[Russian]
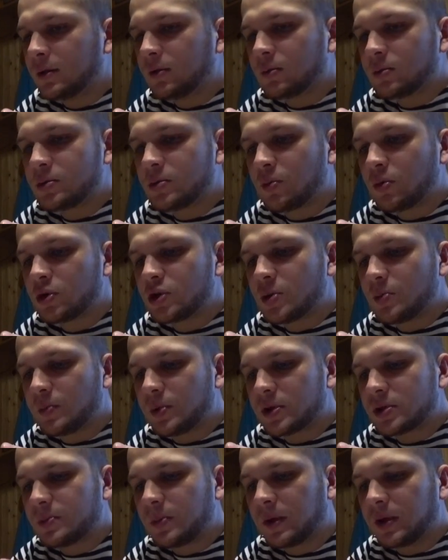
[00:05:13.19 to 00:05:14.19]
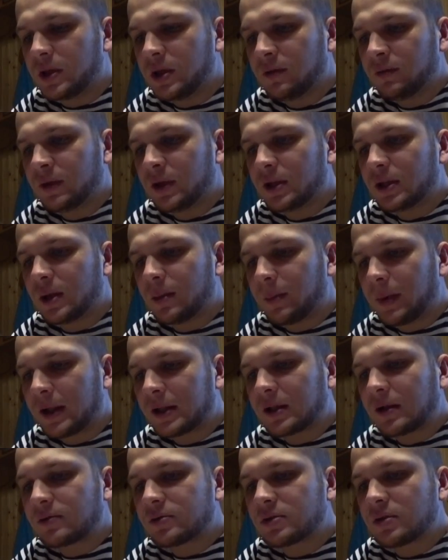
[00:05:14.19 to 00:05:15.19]
В общем, очень перспективная для
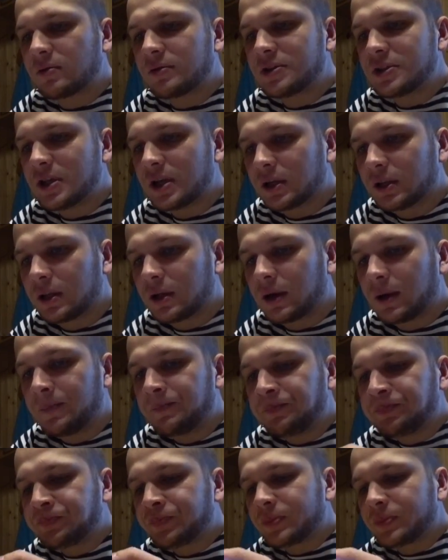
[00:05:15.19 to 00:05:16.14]
банковского сектора.